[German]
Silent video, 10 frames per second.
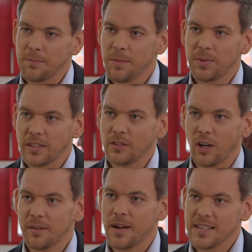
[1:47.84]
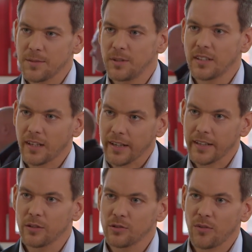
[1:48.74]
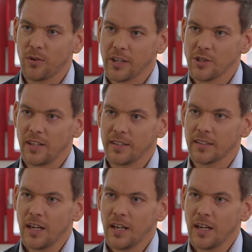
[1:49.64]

hat man bei den neuen Maßnahmen, die die Regierung da vorgestellt hat,